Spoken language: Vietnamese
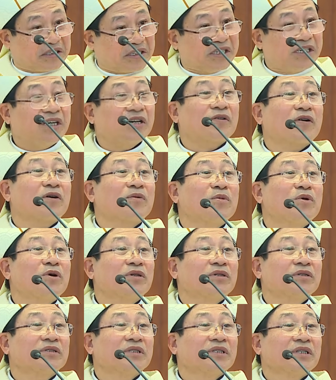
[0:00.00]
thưa con
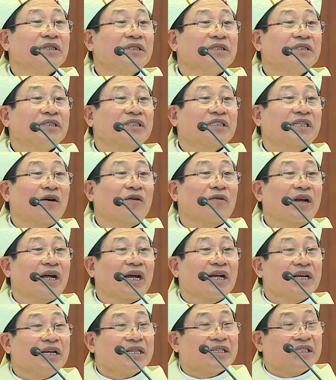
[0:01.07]
muốn. Nhưng sau là
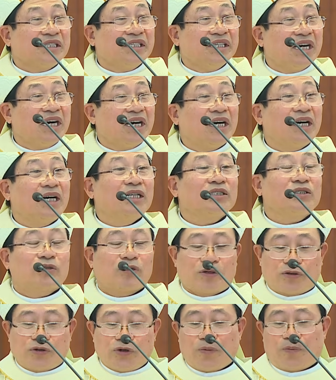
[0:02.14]
nhờ ơn
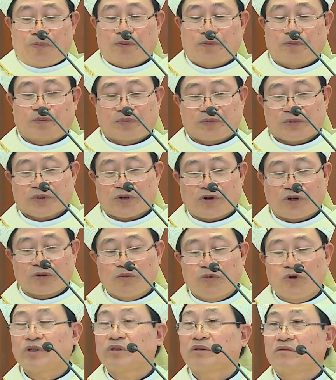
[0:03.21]
Chúa giúp con
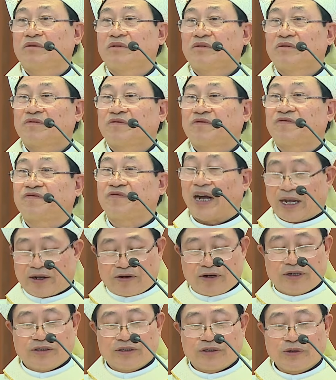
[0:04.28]
muốn phải
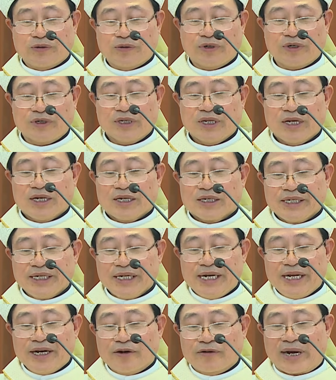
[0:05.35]
có ơn Chúa
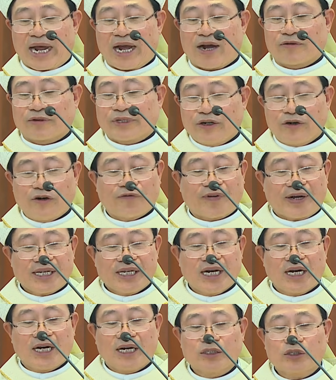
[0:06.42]
Điều nào thì cũng phải
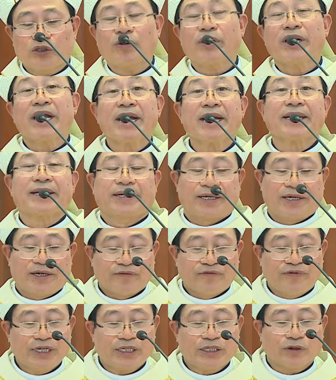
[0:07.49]
nhờ ơn Chúa hết
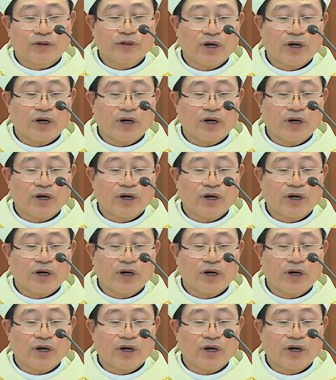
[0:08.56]
Vì Chúa